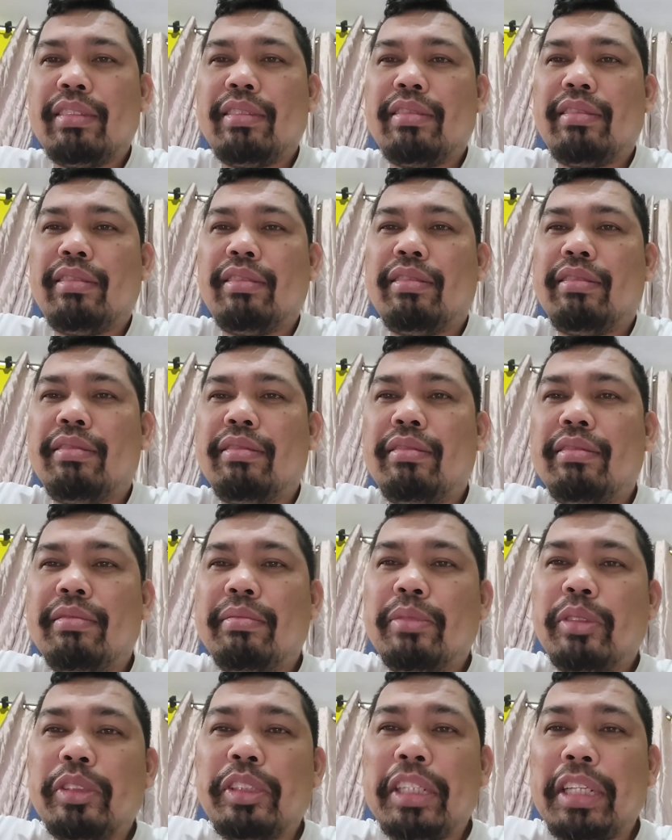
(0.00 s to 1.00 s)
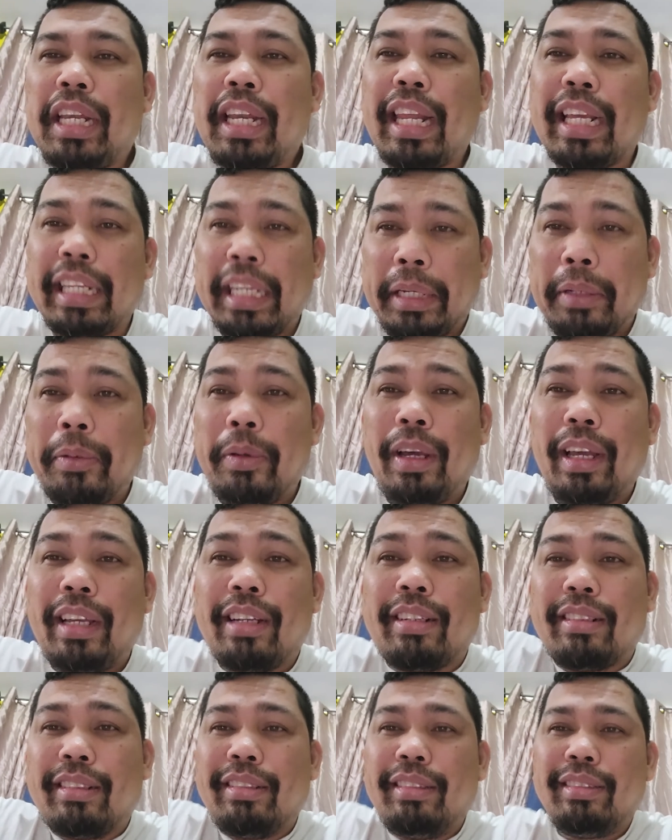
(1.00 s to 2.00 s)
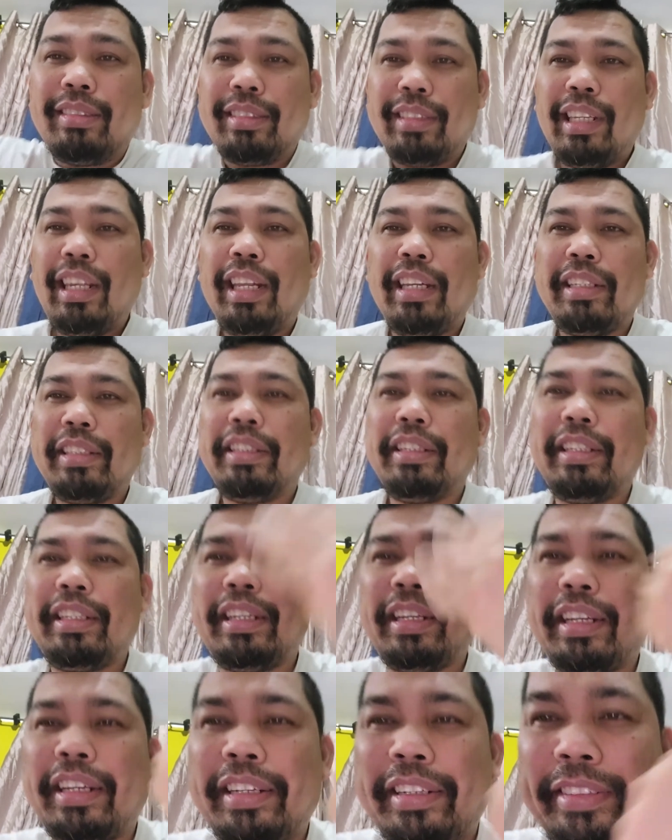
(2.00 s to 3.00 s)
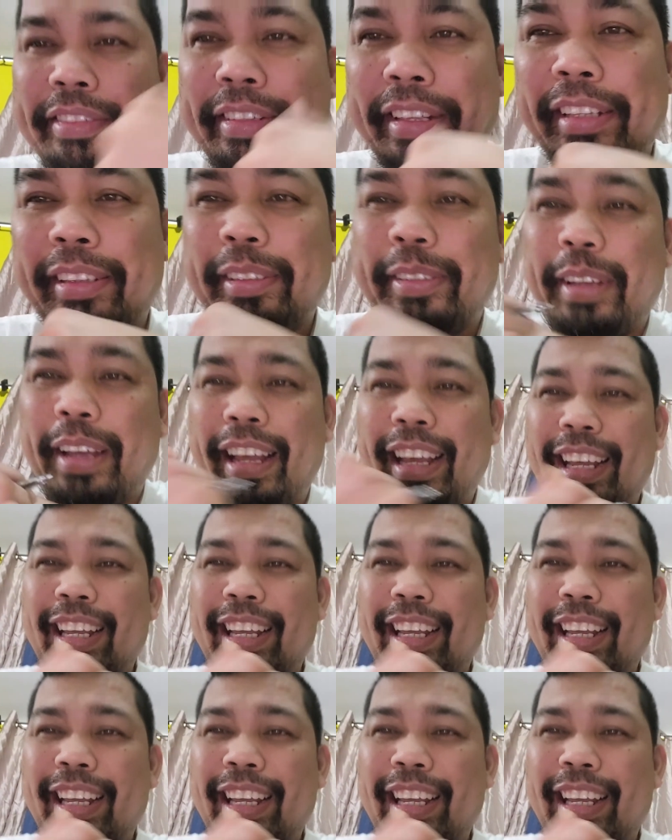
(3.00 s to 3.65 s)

so buti na lang kinuha ko yan dito